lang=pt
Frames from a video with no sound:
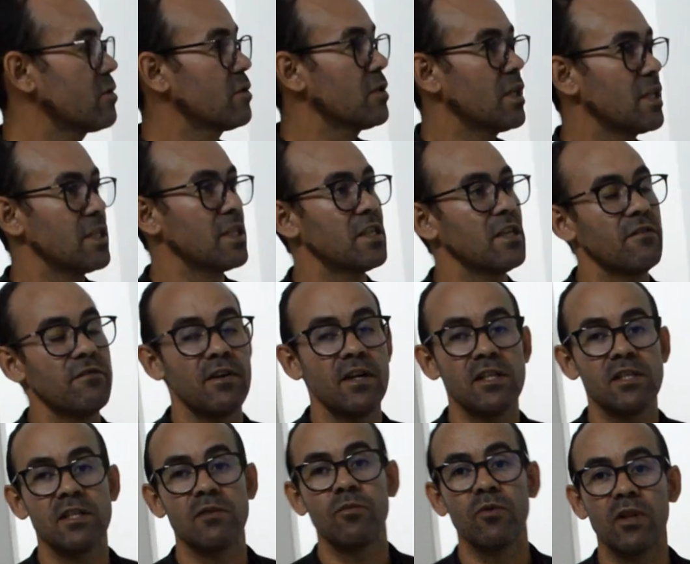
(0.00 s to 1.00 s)
onde a gente já faz
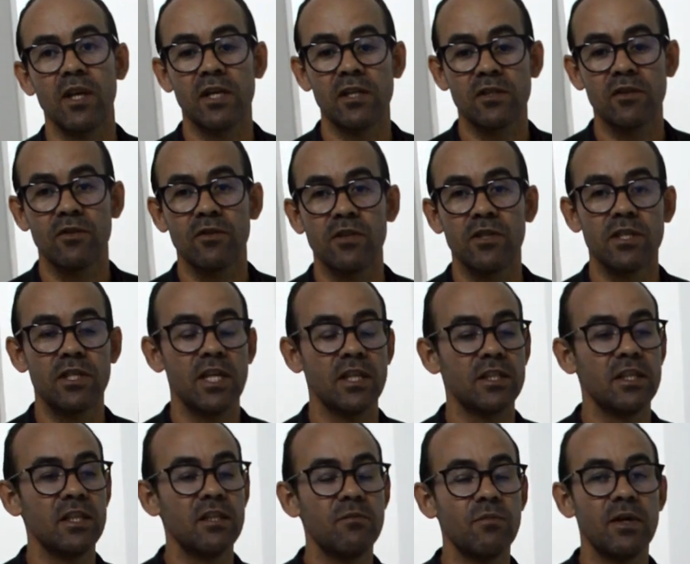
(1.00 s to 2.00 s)
simulações de
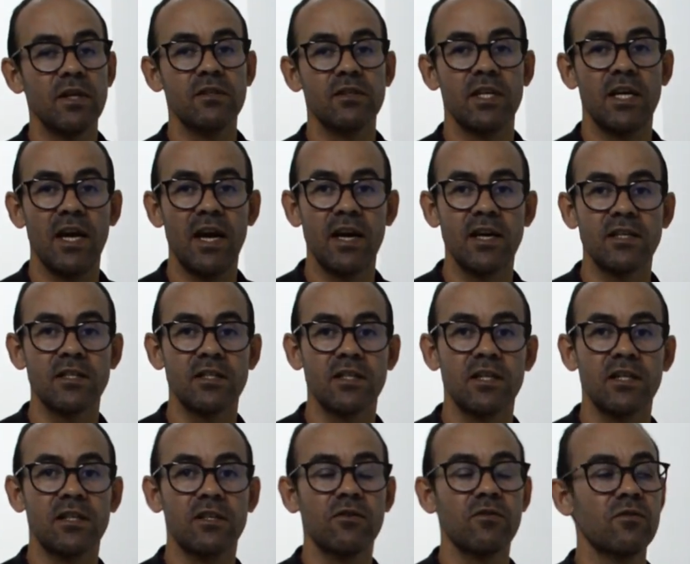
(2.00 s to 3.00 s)
atendimentos reais, né?
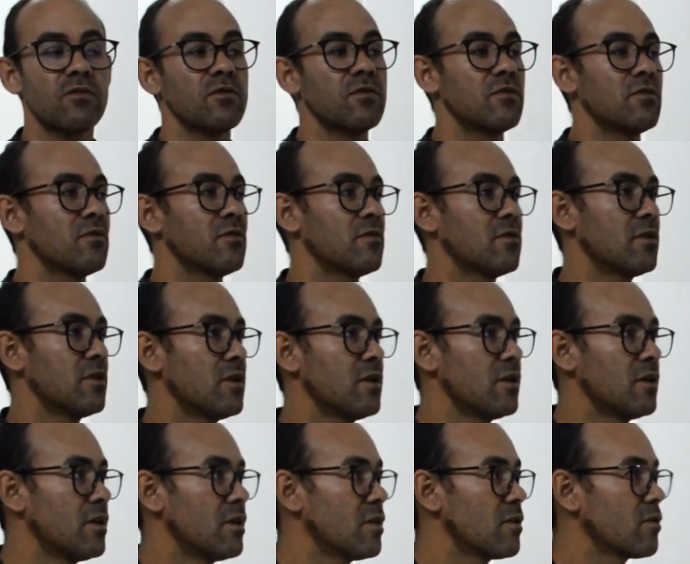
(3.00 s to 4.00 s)
Então, com,
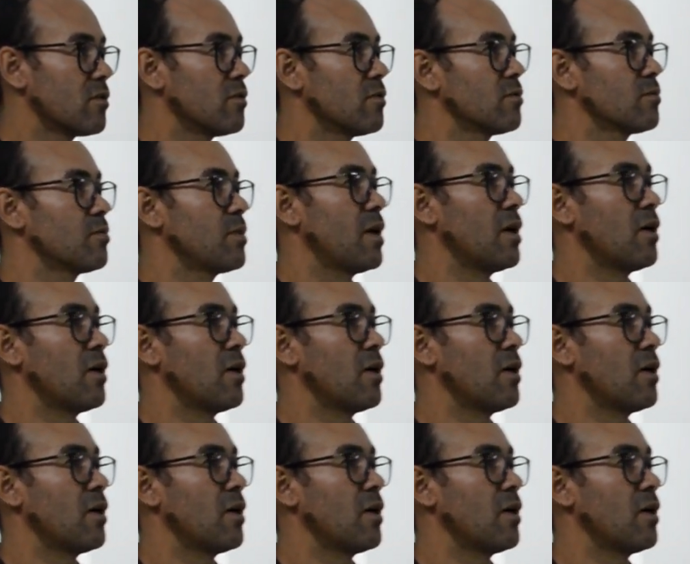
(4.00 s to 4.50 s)
com,